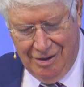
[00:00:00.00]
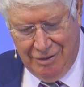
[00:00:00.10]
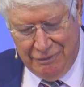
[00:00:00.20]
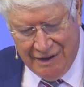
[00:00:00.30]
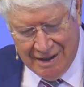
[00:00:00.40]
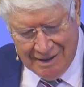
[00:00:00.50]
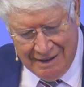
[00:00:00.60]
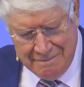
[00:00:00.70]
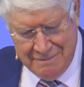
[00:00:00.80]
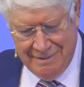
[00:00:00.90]
und fang
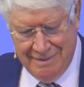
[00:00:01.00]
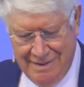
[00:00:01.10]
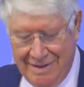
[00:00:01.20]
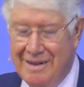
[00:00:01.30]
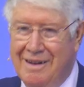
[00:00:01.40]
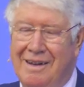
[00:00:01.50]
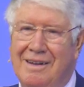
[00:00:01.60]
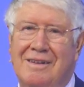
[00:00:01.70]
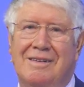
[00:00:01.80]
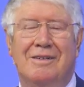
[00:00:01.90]
an,
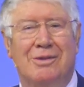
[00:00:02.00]
sie